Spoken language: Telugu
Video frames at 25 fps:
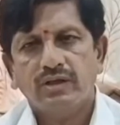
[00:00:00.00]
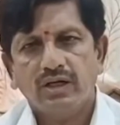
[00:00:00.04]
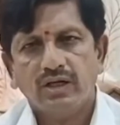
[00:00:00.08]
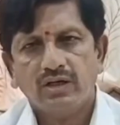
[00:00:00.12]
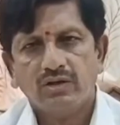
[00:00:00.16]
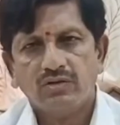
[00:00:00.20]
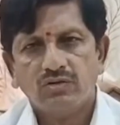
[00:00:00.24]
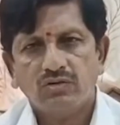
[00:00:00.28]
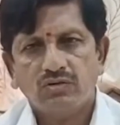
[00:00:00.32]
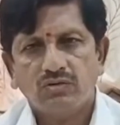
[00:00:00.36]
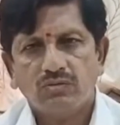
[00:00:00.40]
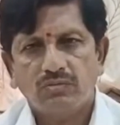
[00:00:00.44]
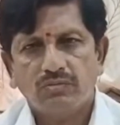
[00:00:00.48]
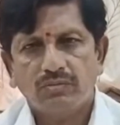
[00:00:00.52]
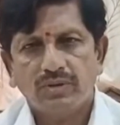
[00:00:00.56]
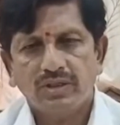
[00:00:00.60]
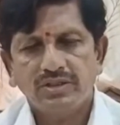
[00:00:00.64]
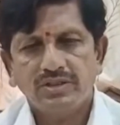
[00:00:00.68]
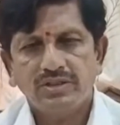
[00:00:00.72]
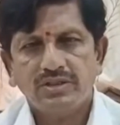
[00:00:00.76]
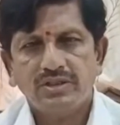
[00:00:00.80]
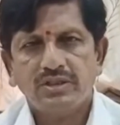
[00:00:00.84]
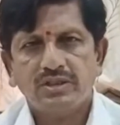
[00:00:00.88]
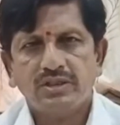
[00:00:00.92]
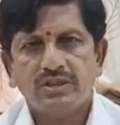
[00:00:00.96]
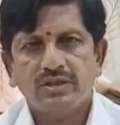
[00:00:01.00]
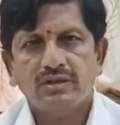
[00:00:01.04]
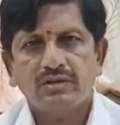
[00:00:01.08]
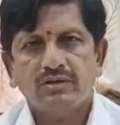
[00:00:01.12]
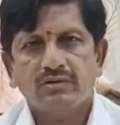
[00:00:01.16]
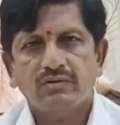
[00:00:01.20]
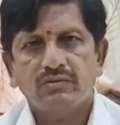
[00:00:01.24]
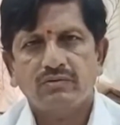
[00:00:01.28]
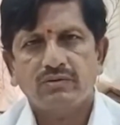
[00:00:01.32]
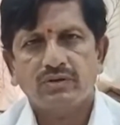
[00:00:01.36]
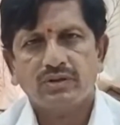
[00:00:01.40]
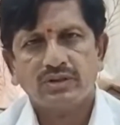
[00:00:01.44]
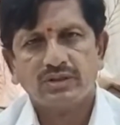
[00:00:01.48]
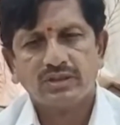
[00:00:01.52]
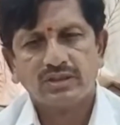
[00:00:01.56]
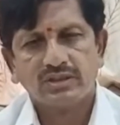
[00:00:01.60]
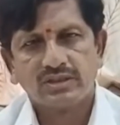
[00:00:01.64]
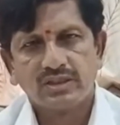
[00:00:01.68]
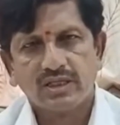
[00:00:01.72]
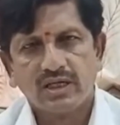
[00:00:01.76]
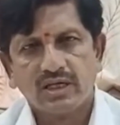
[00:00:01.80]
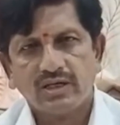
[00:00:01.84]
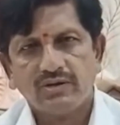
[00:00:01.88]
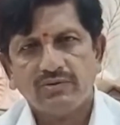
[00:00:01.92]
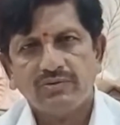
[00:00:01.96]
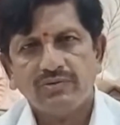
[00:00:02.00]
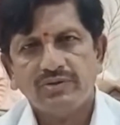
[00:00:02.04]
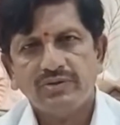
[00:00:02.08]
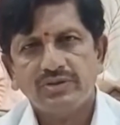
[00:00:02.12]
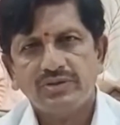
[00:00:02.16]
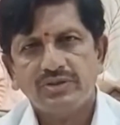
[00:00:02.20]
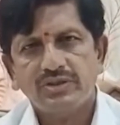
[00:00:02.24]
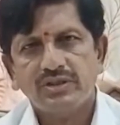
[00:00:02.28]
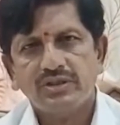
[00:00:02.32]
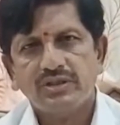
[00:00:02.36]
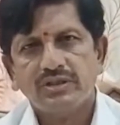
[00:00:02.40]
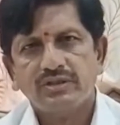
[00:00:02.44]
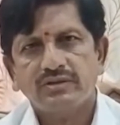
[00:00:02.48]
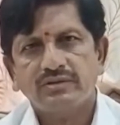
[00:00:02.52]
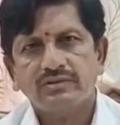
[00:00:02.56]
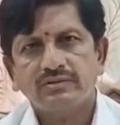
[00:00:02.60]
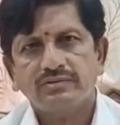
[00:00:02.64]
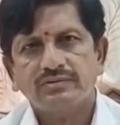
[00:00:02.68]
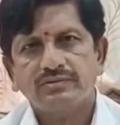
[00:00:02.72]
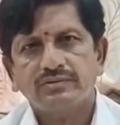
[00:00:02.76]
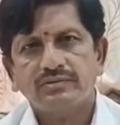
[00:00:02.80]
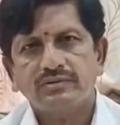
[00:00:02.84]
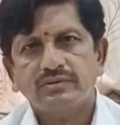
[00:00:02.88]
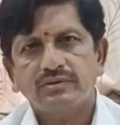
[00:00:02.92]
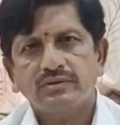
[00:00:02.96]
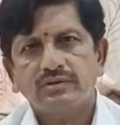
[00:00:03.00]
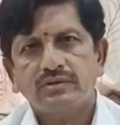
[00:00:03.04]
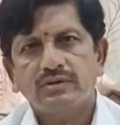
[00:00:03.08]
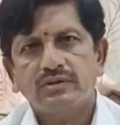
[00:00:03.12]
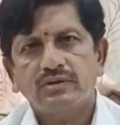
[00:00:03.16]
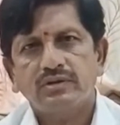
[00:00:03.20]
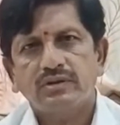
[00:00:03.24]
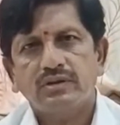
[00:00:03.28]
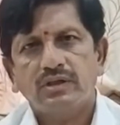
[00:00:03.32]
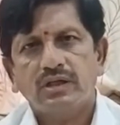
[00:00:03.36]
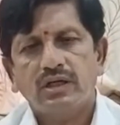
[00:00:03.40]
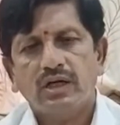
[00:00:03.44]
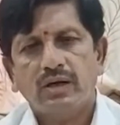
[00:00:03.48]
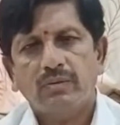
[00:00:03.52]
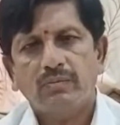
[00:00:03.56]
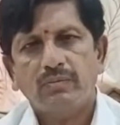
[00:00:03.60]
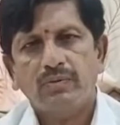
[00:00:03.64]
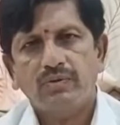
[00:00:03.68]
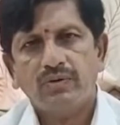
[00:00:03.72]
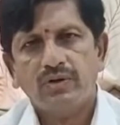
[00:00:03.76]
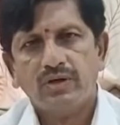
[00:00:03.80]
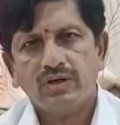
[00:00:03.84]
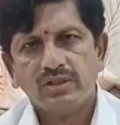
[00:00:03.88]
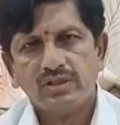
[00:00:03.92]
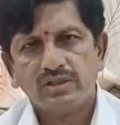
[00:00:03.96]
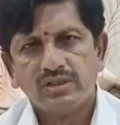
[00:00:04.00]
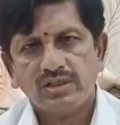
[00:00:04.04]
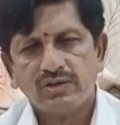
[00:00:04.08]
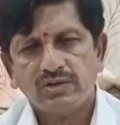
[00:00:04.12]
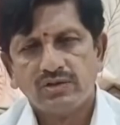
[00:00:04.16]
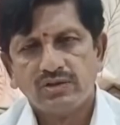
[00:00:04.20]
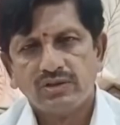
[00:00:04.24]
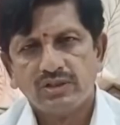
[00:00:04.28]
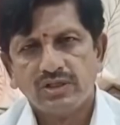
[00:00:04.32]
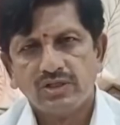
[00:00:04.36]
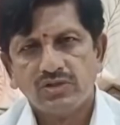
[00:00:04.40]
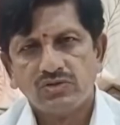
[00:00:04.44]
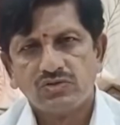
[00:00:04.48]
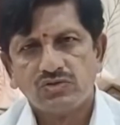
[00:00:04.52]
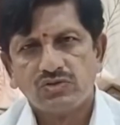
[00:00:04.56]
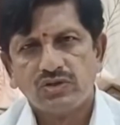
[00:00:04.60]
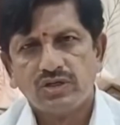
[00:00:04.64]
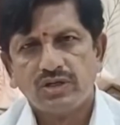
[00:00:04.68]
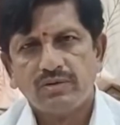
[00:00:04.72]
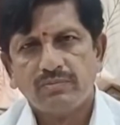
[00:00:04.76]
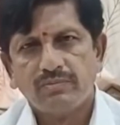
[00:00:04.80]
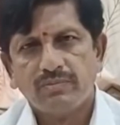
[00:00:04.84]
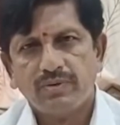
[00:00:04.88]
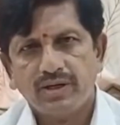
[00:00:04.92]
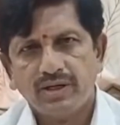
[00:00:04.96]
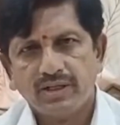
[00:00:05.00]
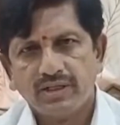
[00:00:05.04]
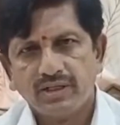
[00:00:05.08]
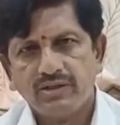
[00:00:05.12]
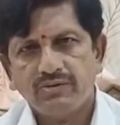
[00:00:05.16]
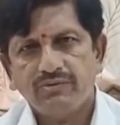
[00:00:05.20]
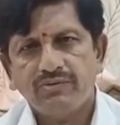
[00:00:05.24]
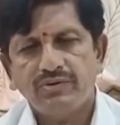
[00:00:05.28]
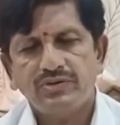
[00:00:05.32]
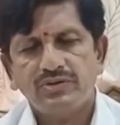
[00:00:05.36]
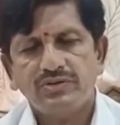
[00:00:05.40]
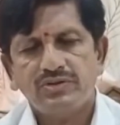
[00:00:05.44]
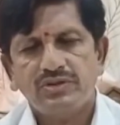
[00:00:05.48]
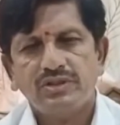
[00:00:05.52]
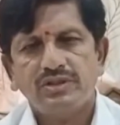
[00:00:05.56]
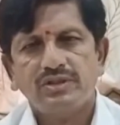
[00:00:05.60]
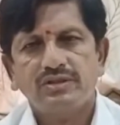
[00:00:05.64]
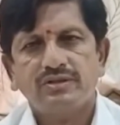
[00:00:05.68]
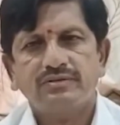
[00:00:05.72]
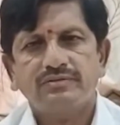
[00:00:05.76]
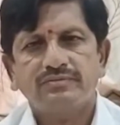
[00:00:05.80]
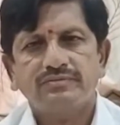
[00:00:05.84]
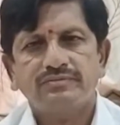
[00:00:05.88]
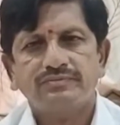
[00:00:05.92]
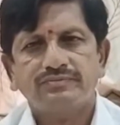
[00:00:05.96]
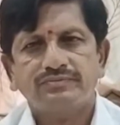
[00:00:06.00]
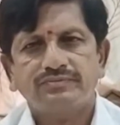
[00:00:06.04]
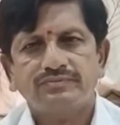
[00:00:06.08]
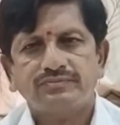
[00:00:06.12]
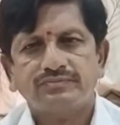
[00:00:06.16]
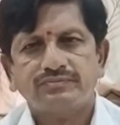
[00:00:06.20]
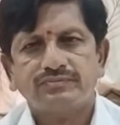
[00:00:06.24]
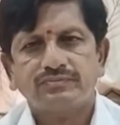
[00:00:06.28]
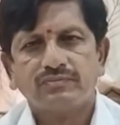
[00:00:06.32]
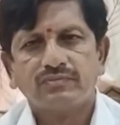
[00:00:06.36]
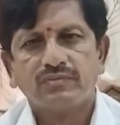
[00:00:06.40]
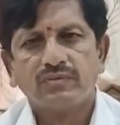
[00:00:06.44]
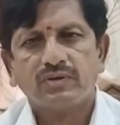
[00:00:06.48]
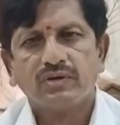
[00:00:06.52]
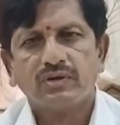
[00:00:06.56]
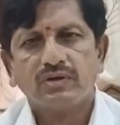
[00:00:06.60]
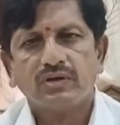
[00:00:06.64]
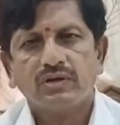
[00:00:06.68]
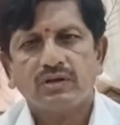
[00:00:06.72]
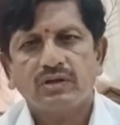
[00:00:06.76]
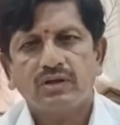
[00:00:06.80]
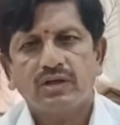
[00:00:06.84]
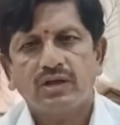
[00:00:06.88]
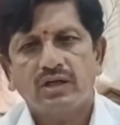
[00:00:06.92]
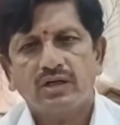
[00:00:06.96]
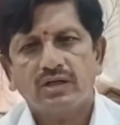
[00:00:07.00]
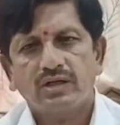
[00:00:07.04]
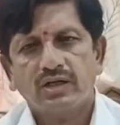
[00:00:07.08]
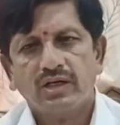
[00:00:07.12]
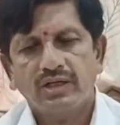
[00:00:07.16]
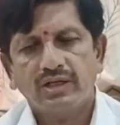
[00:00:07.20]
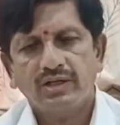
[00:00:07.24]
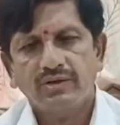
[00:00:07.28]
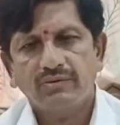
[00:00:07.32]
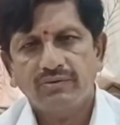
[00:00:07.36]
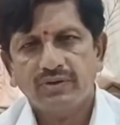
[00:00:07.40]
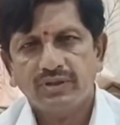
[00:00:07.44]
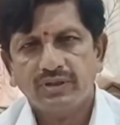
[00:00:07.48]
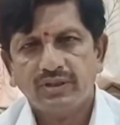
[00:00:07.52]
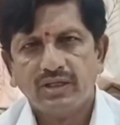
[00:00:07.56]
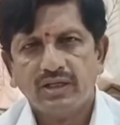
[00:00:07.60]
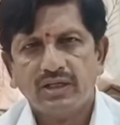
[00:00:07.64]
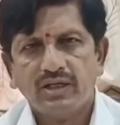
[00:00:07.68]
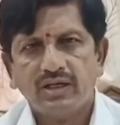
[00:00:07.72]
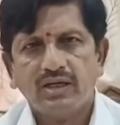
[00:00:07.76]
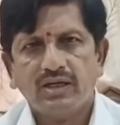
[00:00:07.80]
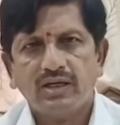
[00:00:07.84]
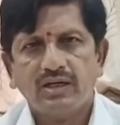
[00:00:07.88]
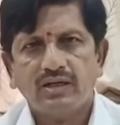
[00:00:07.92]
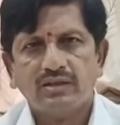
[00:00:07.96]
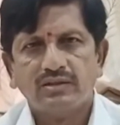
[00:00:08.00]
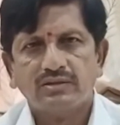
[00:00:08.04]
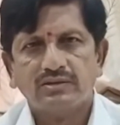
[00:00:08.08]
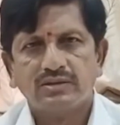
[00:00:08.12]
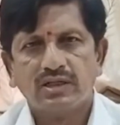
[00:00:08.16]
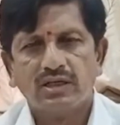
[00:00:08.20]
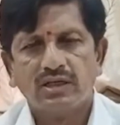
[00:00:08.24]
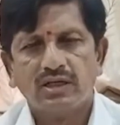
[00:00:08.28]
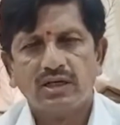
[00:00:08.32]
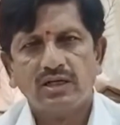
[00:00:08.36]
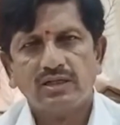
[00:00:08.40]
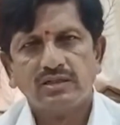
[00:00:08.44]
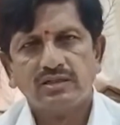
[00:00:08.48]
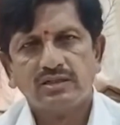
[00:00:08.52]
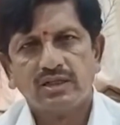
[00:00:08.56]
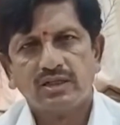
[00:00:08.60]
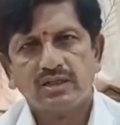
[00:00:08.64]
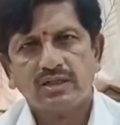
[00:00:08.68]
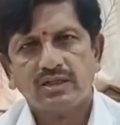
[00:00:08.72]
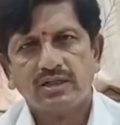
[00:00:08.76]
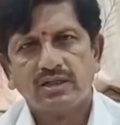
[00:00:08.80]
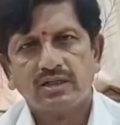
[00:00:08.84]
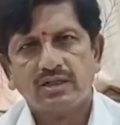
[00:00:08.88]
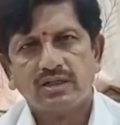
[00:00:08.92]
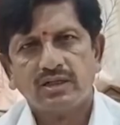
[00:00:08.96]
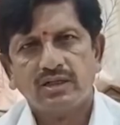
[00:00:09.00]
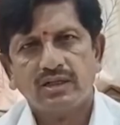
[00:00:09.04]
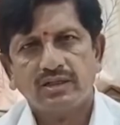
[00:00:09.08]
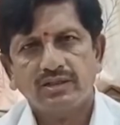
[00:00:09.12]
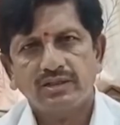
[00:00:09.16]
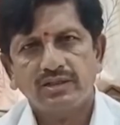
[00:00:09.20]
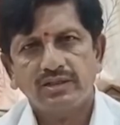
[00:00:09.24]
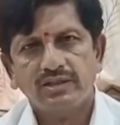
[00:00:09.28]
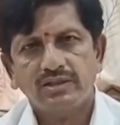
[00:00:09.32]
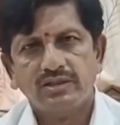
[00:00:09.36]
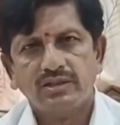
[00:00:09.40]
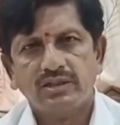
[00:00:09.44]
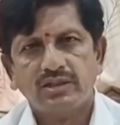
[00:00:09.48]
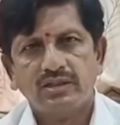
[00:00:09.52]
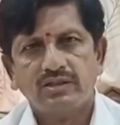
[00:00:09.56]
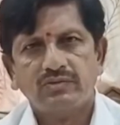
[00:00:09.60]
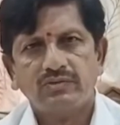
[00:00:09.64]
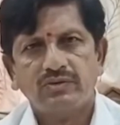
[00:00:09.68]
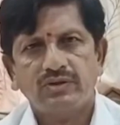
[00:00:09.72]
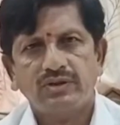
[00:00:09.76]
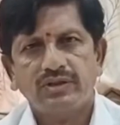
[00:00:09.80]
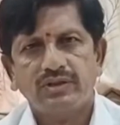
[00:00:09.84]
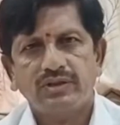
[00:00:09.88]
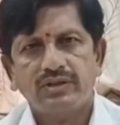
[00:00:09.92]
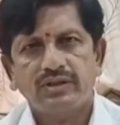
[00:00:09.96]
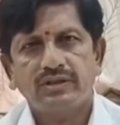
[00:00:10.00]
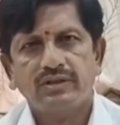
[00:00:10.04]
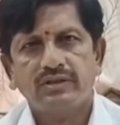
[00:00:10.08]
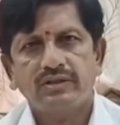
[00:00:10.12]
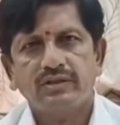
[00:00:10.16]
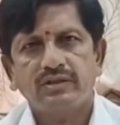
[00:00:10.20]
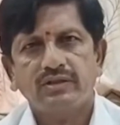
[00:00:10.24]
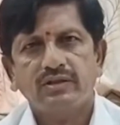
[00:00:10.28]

నాకు మంచి ఉన్నత స్థానం ఇచ్చి అమ్మవారి సేవ చేసుకునే భాగ్యం ఇచ్చి నాకు అన్ని విధాల సహాయ సహకారాలు అందించినటువంటి